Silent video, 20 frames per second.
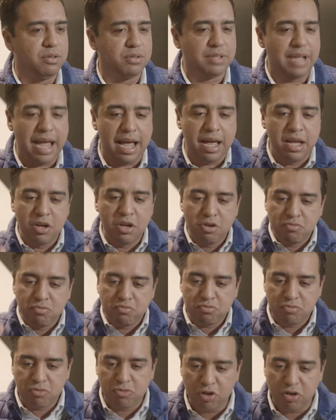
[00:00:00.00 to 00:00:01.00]
O sea,
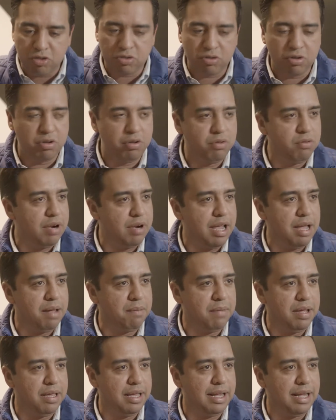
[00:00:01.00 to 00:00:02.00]
yo soy una
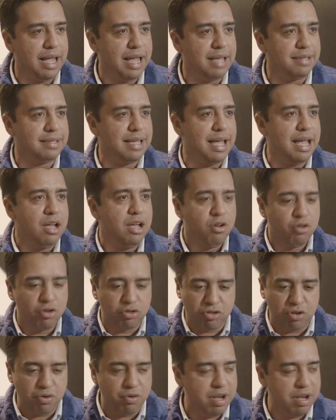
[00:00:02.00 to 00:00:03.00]
ama de casa o
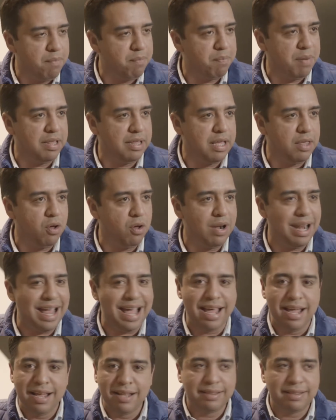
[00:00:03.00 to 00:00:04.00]
soy una
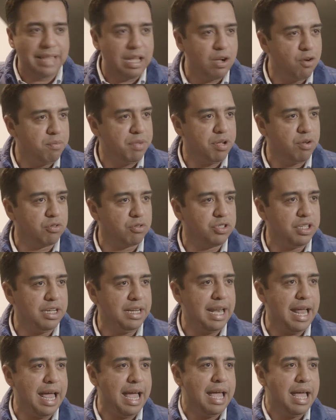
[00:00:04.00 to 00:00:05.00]
emprendedora, tengo mi
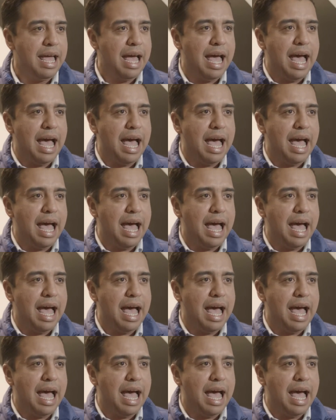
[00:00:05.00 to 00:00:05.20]
cocina,